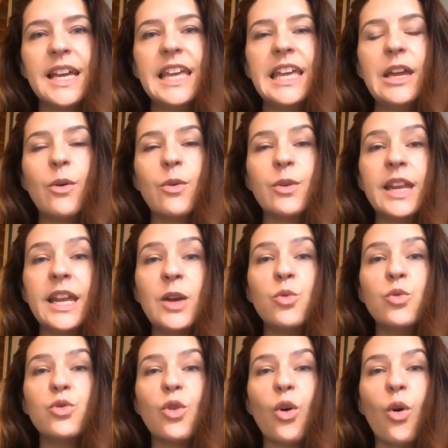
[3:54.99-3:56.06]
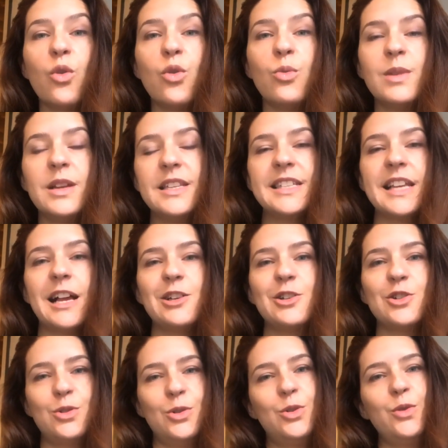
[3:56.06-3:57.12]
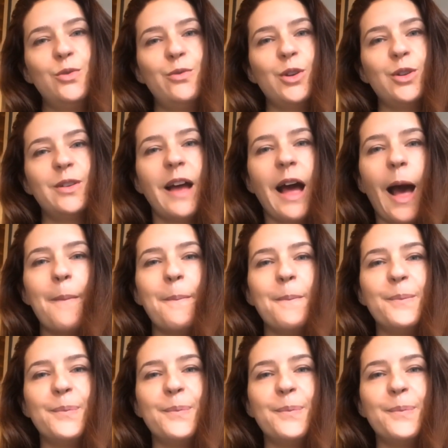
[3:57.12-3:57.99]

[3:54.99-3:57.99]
et en écoutant le message de votre âme.